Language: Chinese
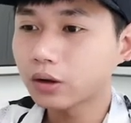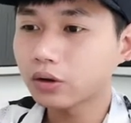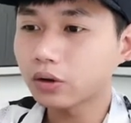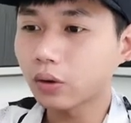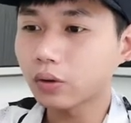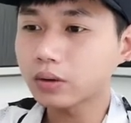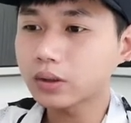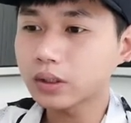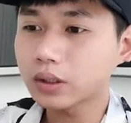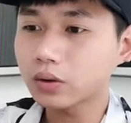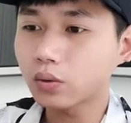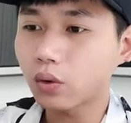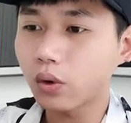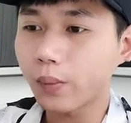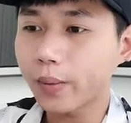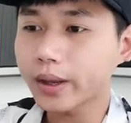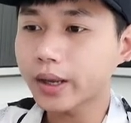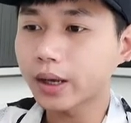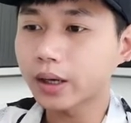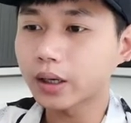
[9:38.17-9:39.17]
同时，我
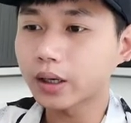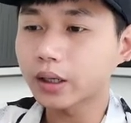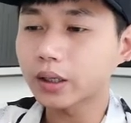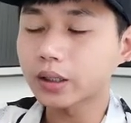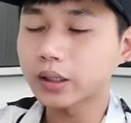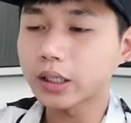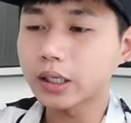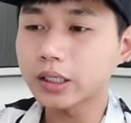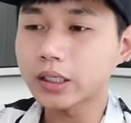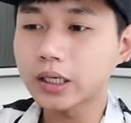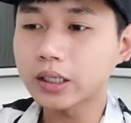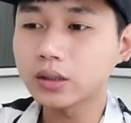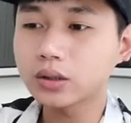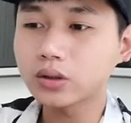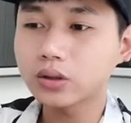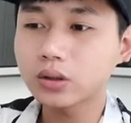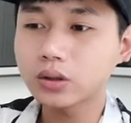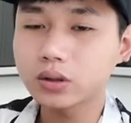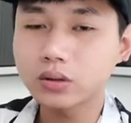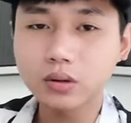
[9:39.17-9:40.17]
们也可以提前
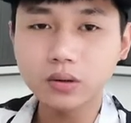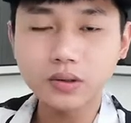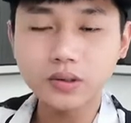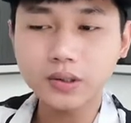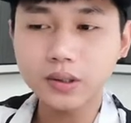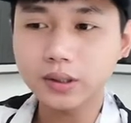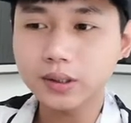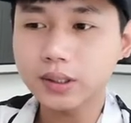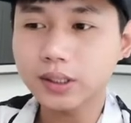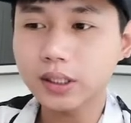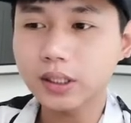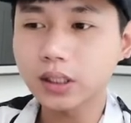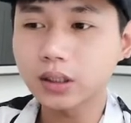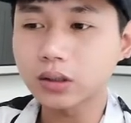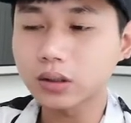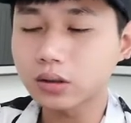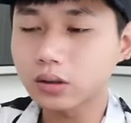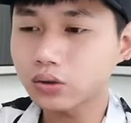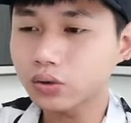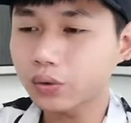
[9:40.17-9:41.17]
设置一个
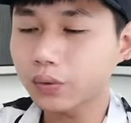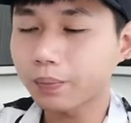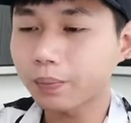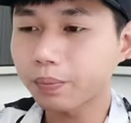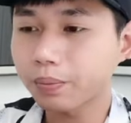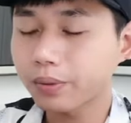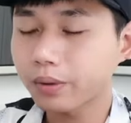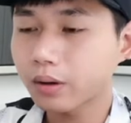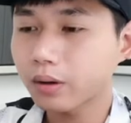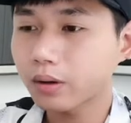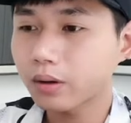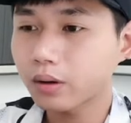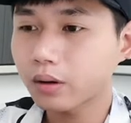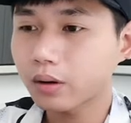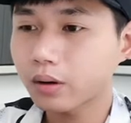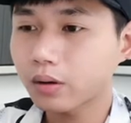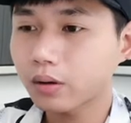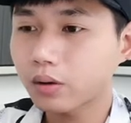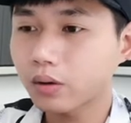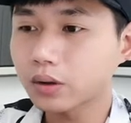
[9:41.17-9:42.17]
止损，
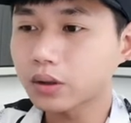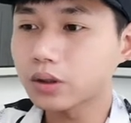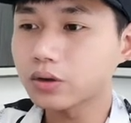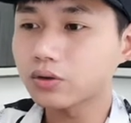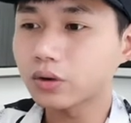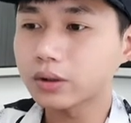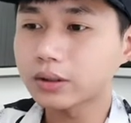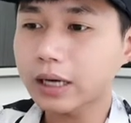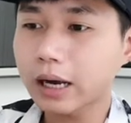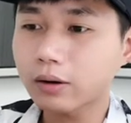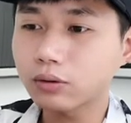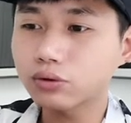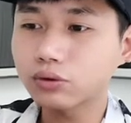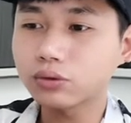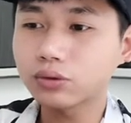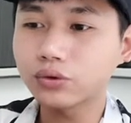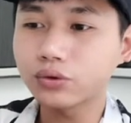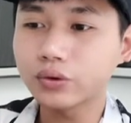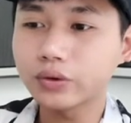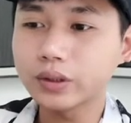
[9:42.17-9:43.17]
或者是说超
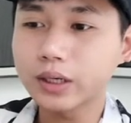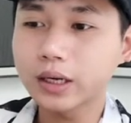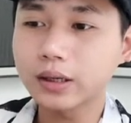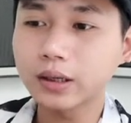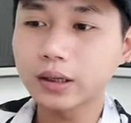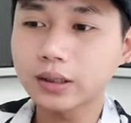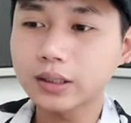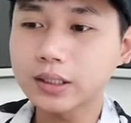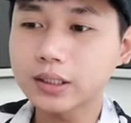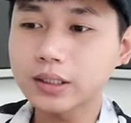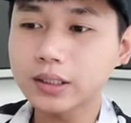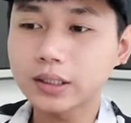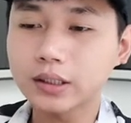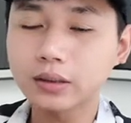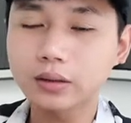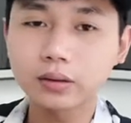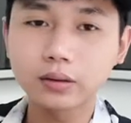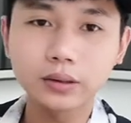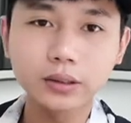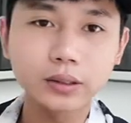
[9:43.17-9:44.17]
出区间呢进行
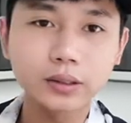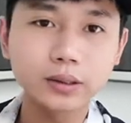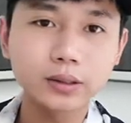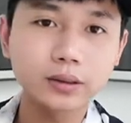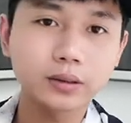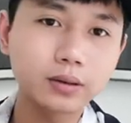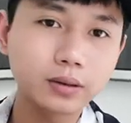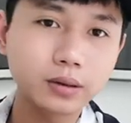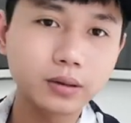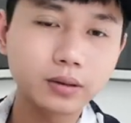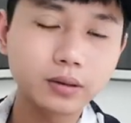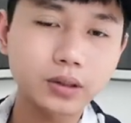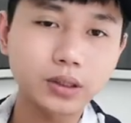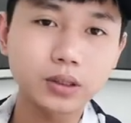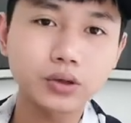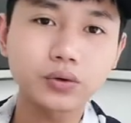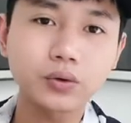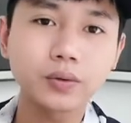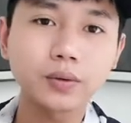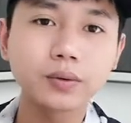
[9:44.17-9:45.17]

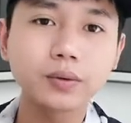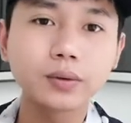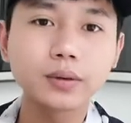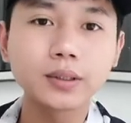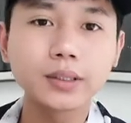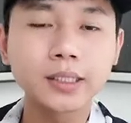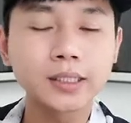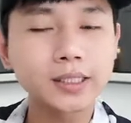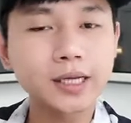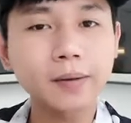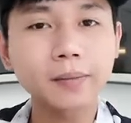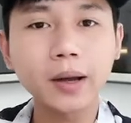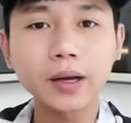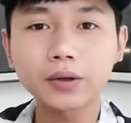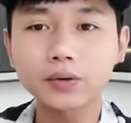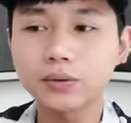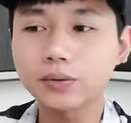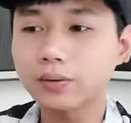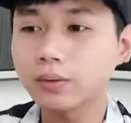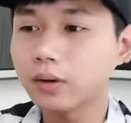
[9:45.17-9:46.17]
止损清仓卖
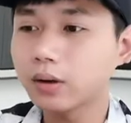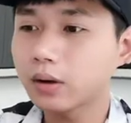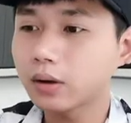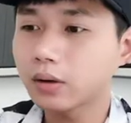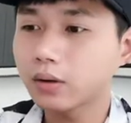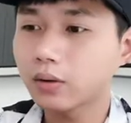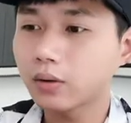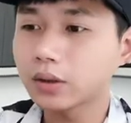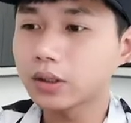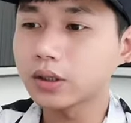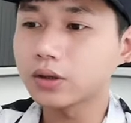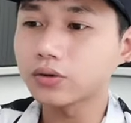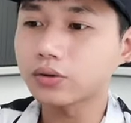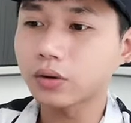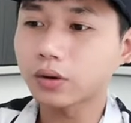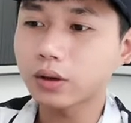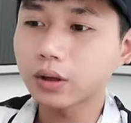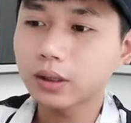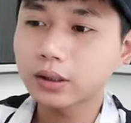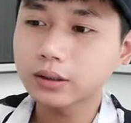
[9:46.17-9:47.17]
出，或者是
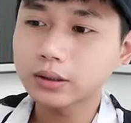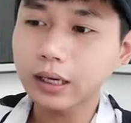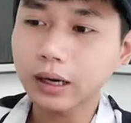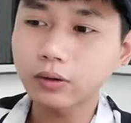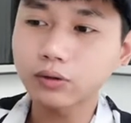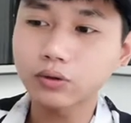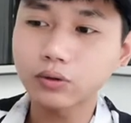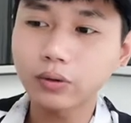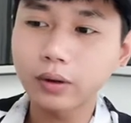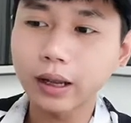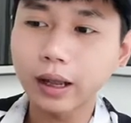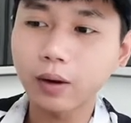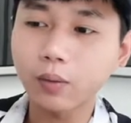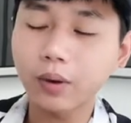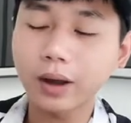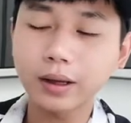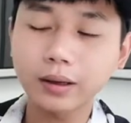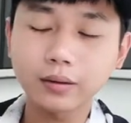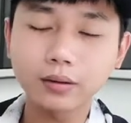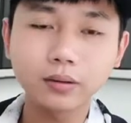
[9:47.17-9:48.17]
说超出两
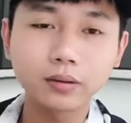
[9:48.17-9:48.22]
万，